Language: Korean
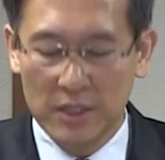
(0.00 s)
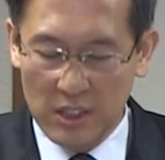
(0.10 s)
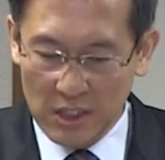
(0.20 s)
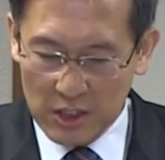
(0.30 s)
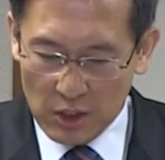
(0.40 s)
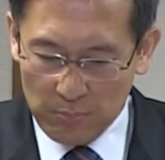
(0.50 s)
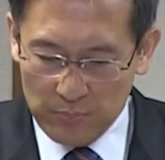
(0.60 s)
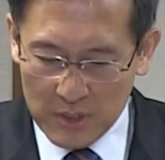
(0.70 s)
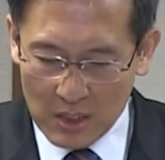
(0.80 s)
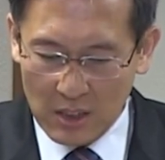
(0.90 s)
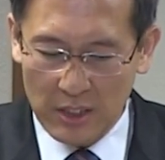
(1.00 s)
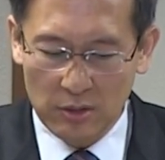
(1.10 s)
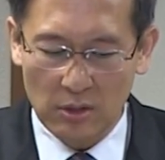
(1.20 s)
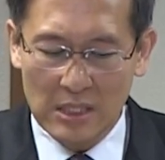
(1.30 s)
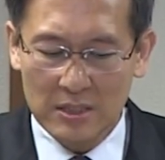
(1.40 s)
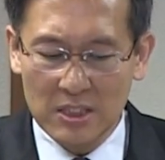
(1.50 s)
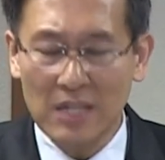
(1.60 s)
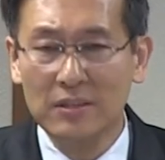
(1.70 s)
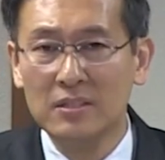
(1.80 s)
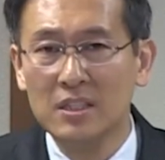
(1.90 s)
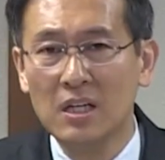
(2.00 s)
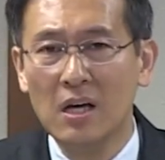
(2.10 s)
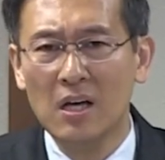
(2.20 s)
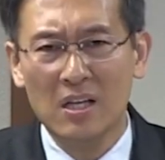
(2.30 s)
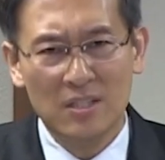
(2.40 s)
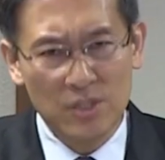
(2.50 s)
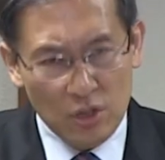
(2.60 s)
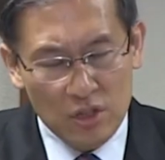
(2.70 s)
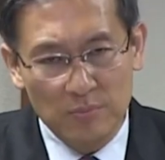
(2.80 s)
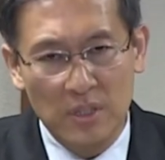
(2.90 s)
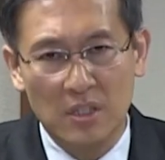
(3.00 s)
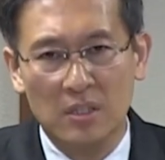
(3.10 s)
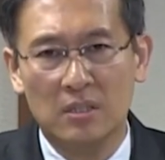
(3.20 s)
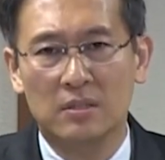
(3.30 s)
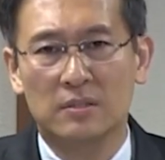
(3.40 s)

길이 협착하여 찾는 이가 적음이니라.